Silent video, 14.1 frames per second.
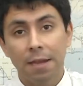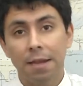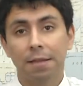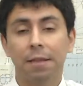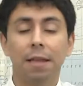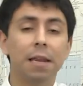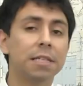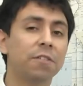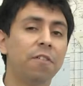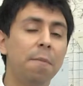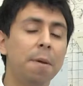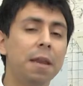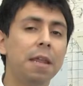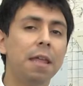Y hasta aquí las
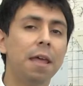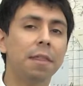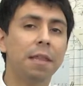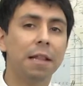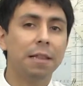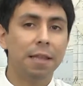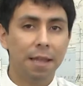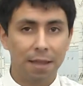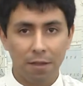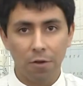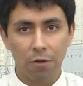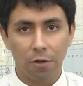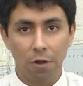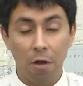efemérides del día
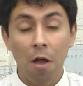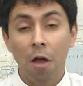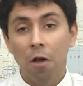de hoy.